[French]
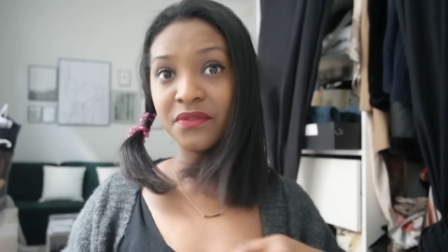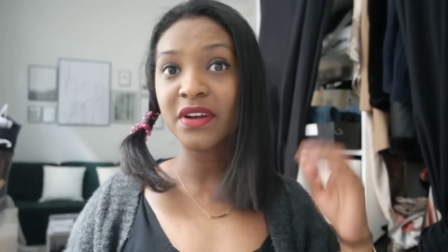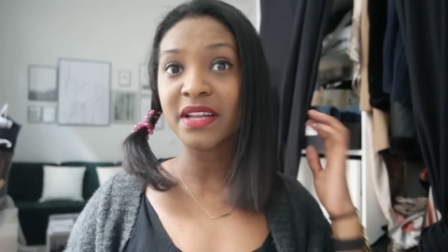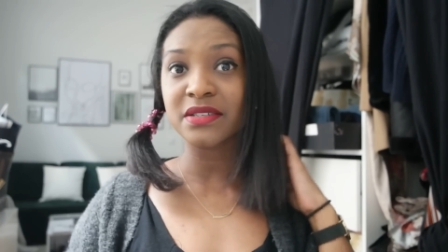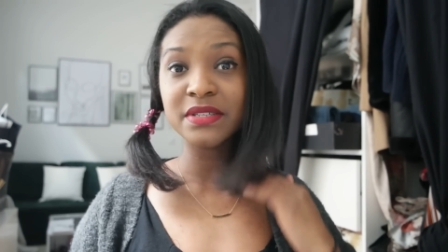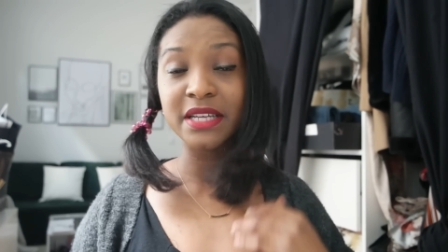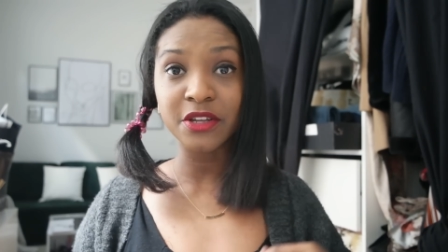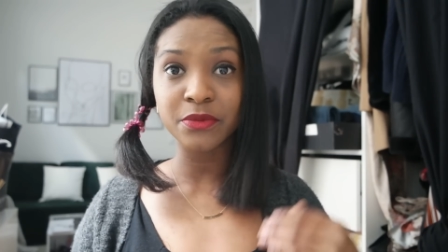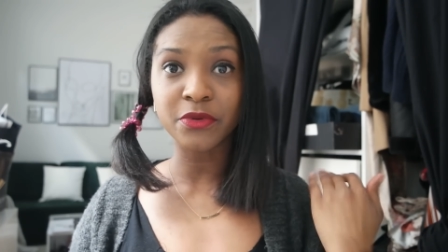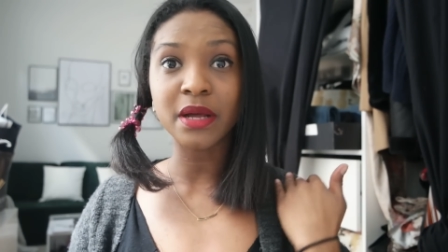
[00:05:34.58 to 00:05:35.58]
Voilà ce que ça
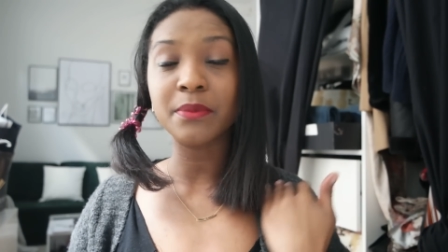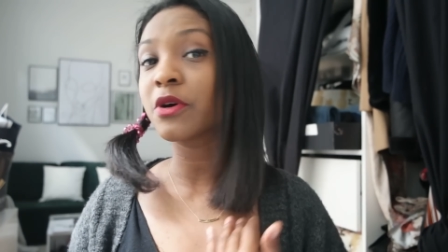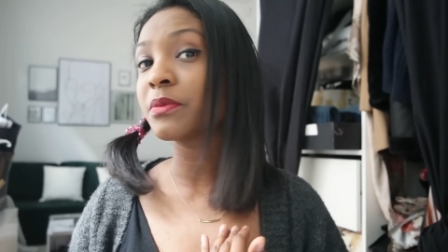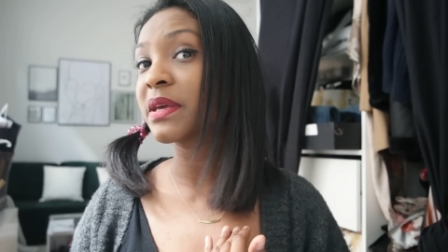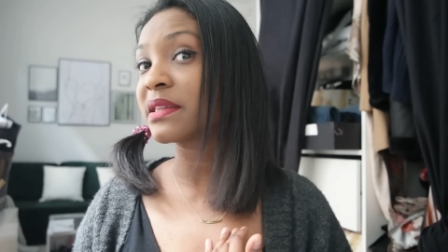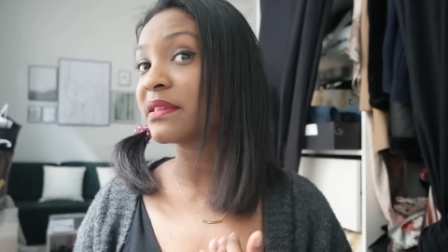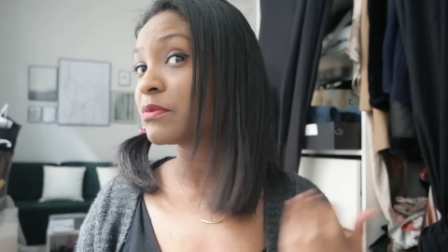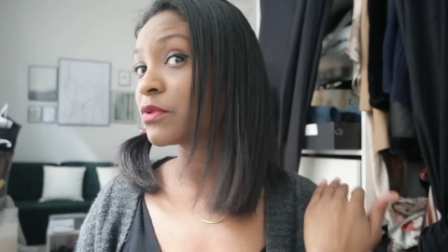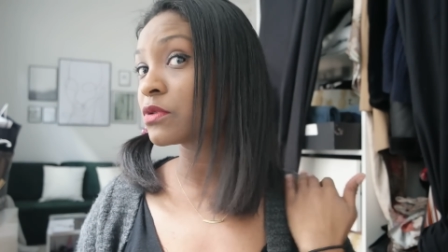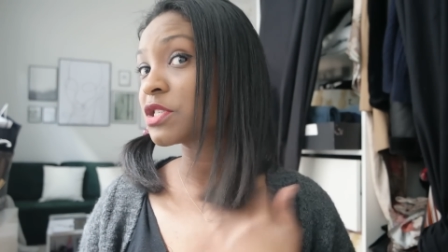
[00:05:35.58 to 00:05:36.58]
donne pour la première
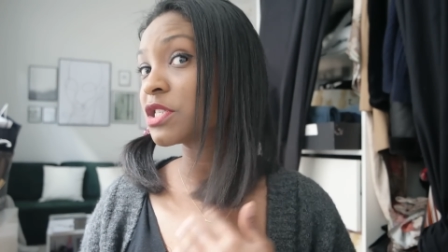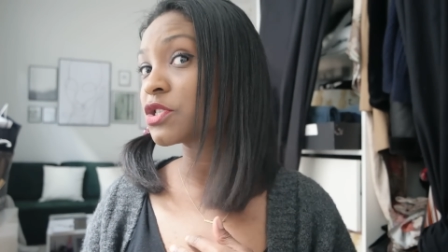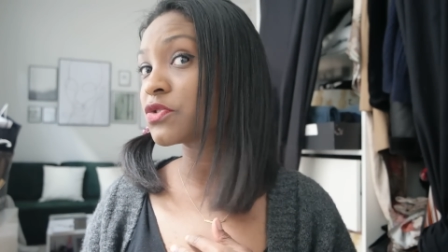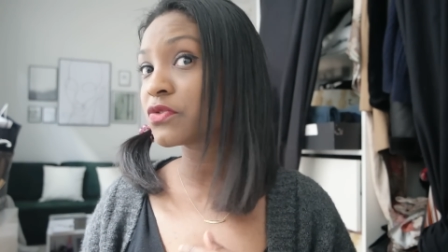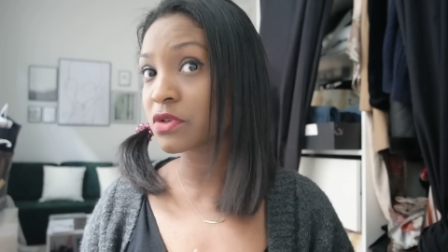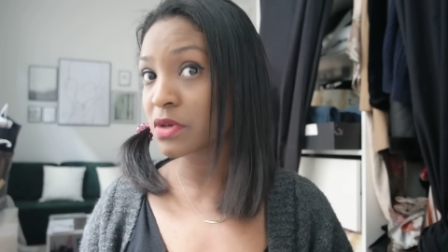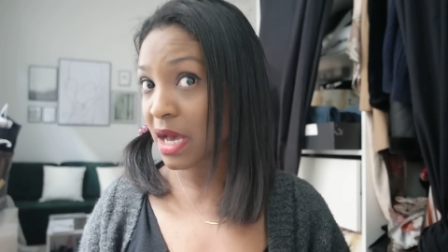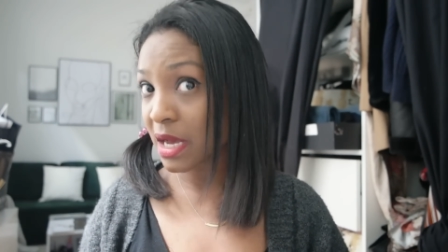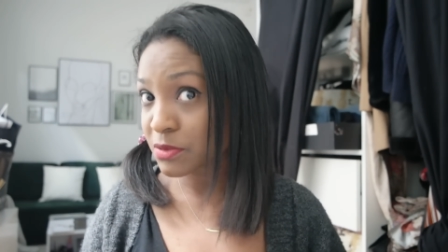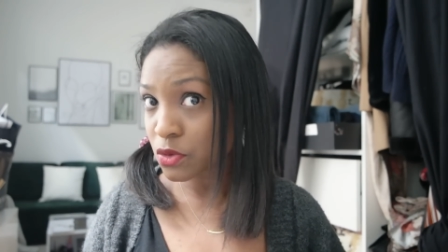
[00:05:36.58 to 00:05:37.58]
étape. Donc j'ai les cheveux
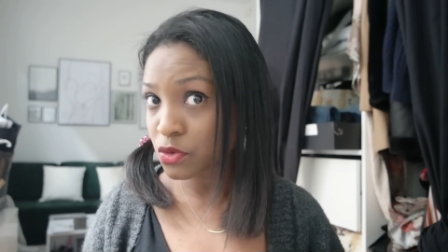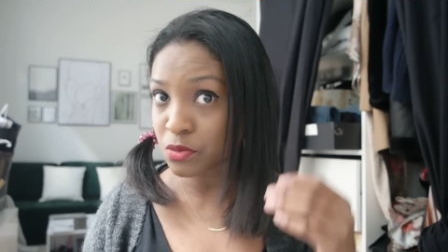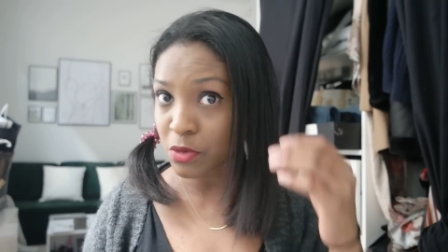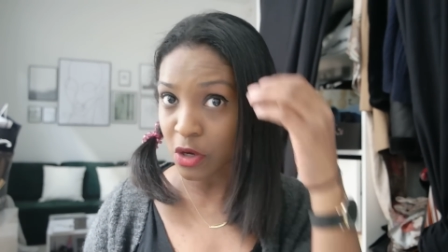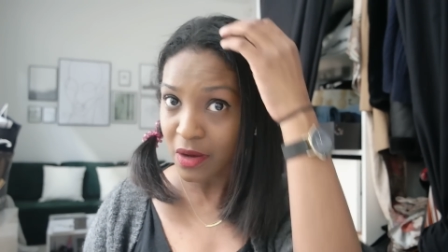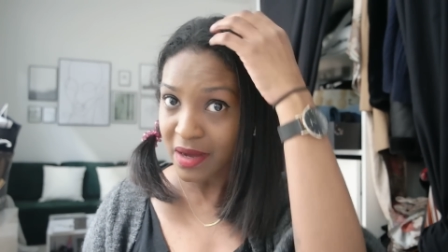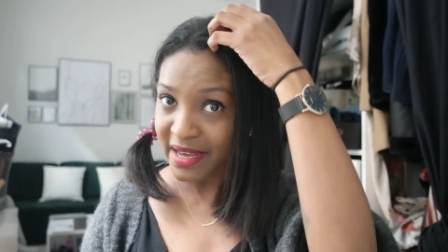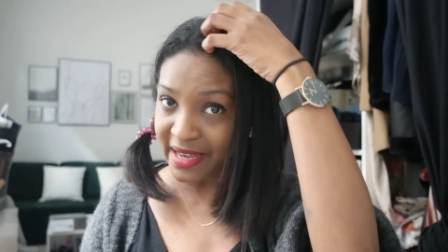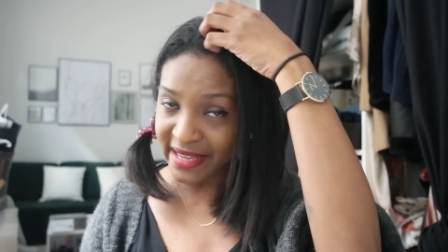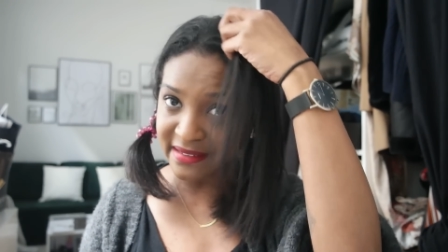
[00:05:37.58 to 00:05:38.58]
absolument
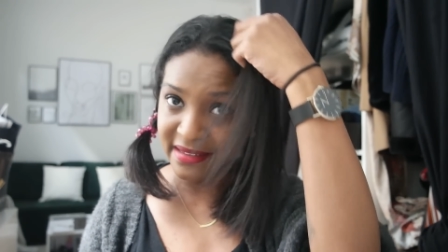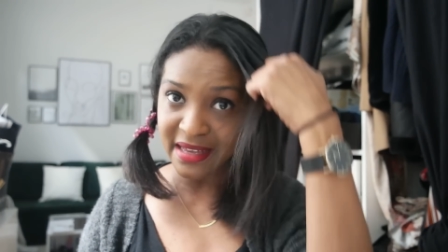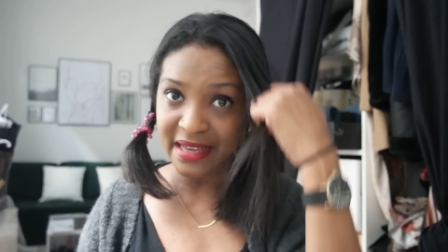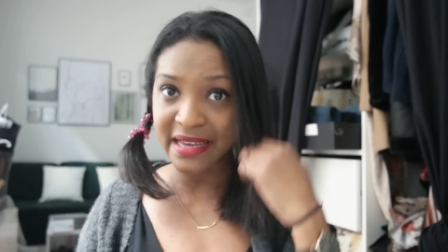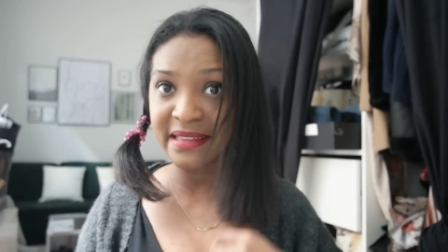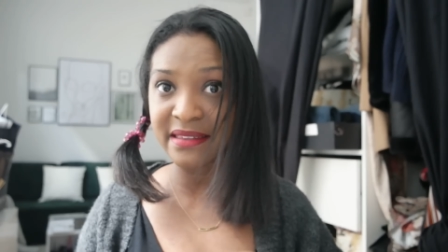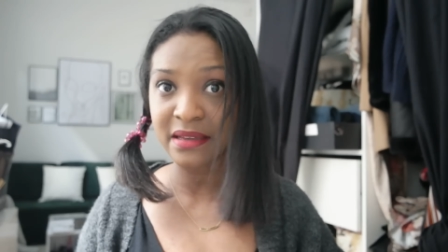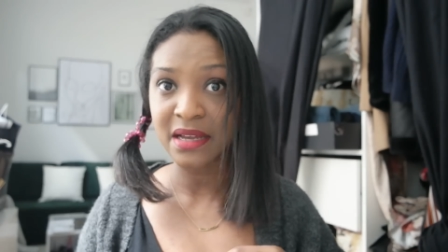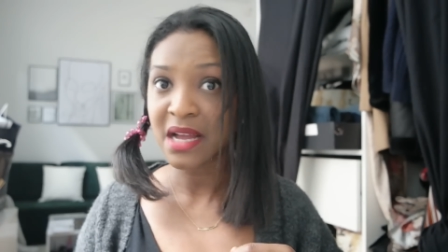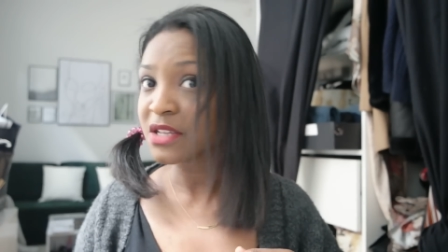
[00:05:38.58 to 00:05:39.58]
raides, raides.
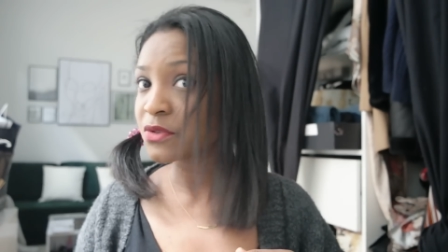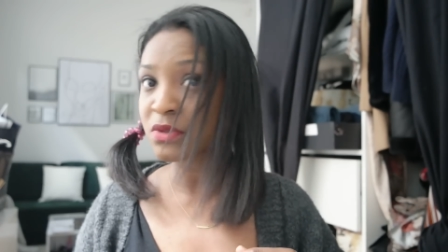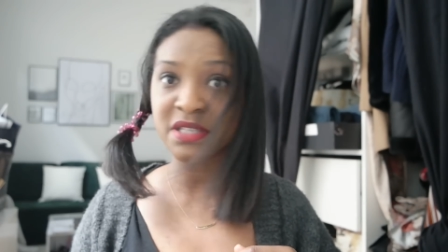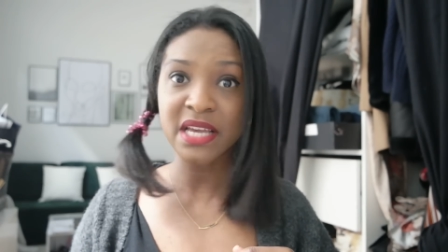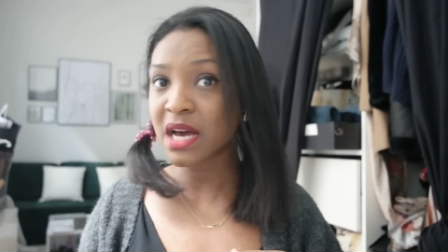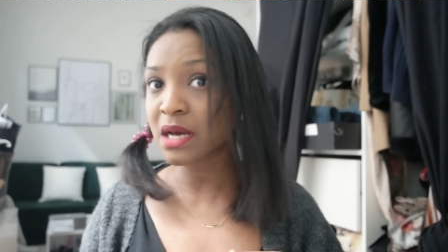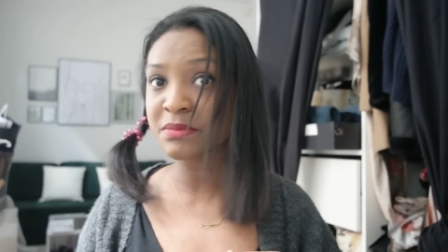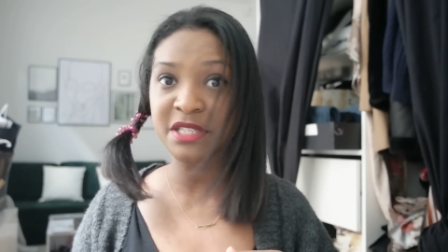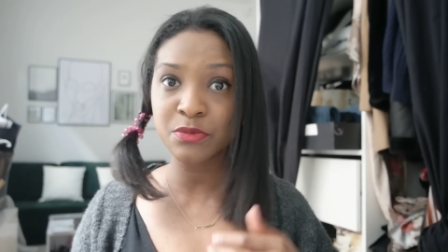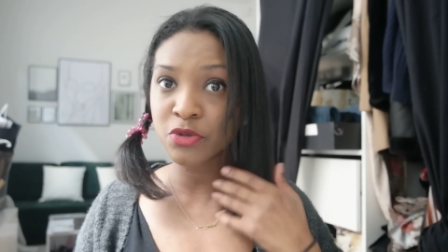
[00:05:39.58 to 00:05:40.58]
Donc il y a un
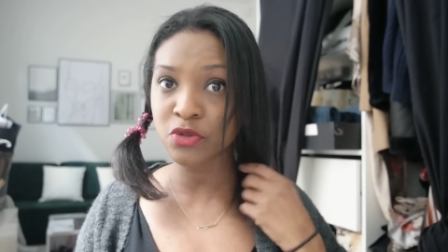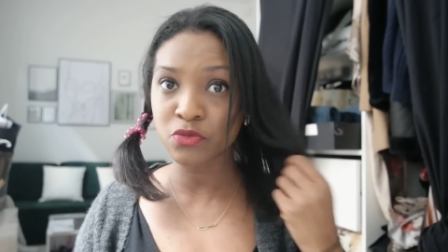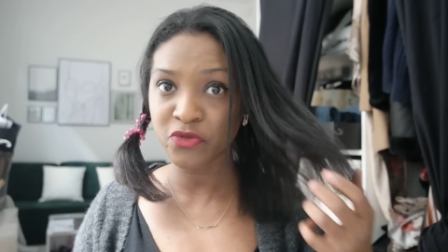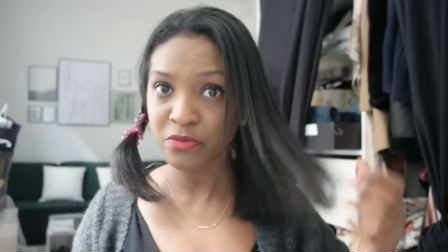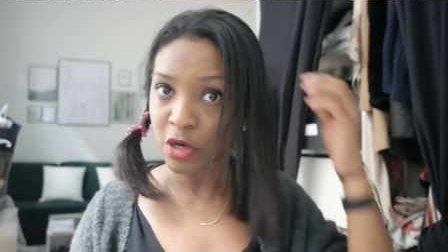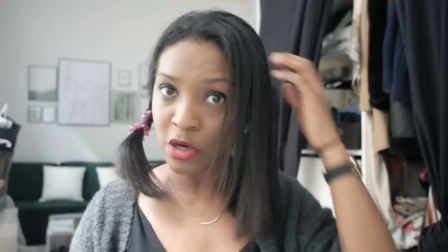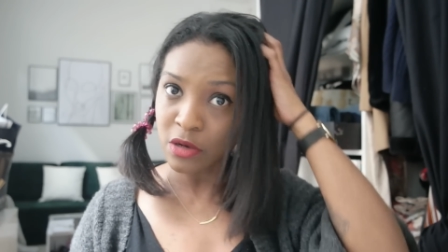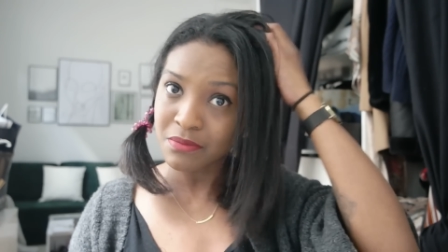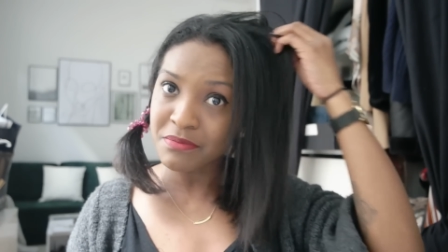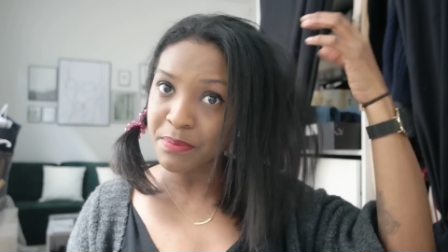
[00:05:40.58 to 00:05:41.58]
petit peu de
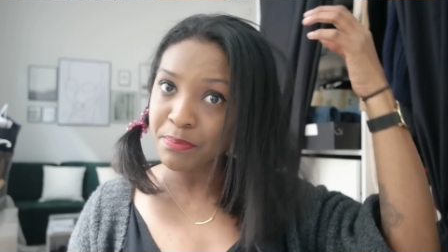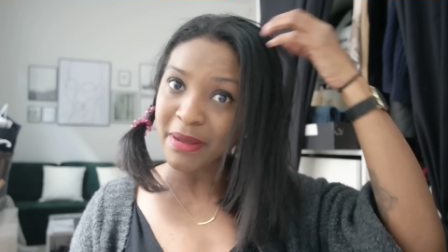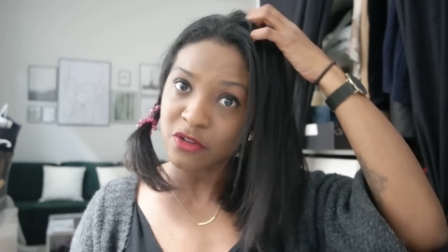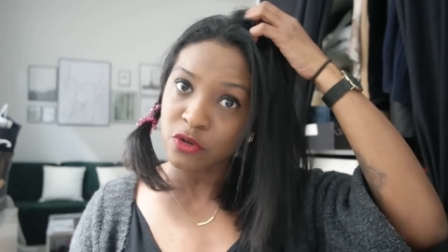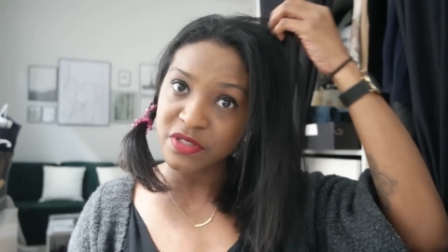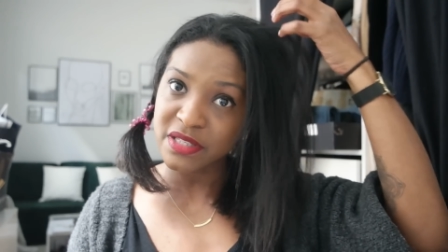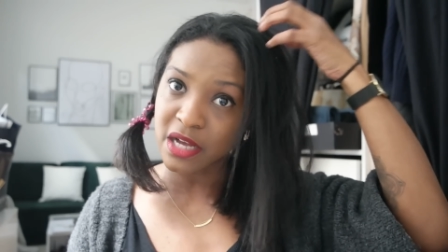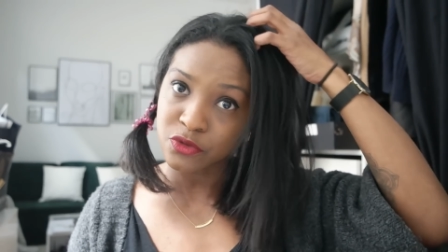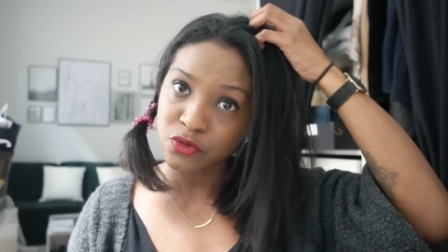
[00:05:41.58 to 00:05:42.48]
mouvement, mais pas tant que ça. Hein.